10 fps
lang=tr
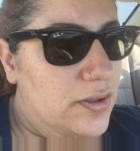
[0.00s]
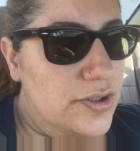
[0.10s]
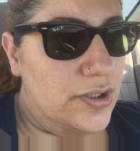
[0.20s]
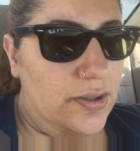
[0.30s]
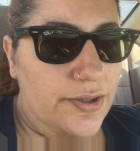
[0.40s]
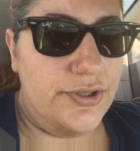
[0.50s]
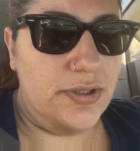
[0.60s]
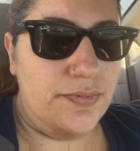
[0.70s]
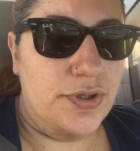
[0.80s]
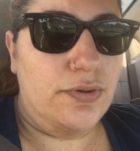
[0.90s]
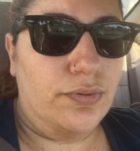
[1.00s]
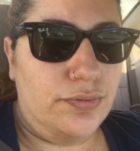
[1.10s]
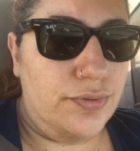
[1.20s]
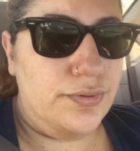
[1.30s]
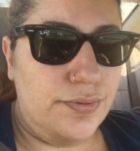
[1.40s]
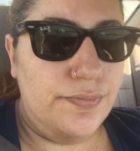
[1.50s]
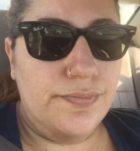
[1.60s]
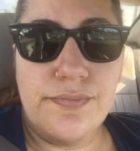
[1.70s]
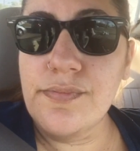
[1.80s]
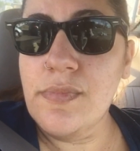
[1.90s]
İnşallah ciddi bir şey yoktur.
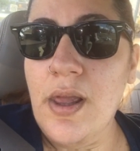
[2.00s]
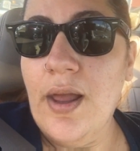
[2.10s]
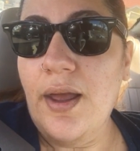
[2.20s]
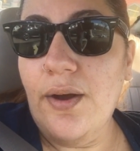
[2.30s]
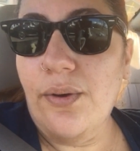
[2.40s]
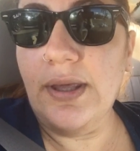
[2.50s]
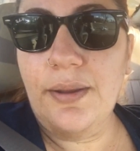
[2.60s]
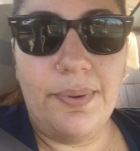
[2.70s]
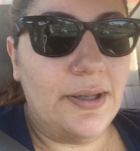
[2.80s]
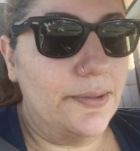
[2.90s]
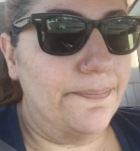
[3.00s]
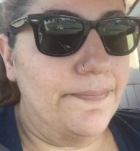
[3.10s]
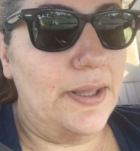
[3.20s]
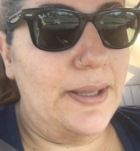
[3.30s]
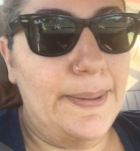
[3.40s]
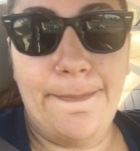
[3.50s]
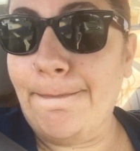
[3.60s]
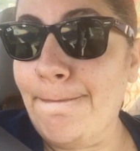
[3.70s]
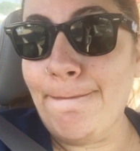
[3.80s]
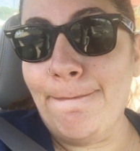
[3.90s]
Okey bakalım e,
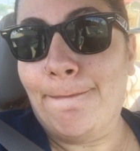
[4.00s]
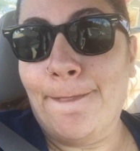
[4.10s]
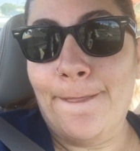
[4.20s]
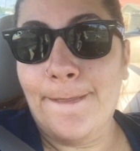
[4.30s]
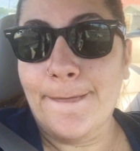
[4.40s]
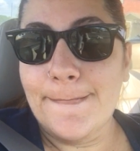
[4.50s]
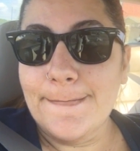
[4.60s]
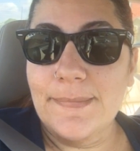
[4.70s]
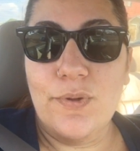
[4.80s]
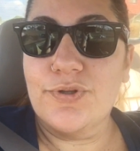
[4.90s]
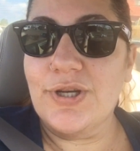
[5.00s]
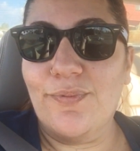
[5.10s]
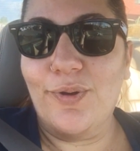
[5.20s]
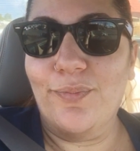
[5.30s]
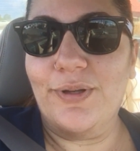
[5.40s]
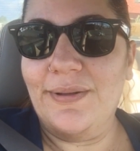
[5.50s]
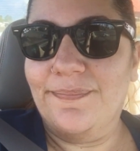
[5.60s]
ne olacak bugün burada.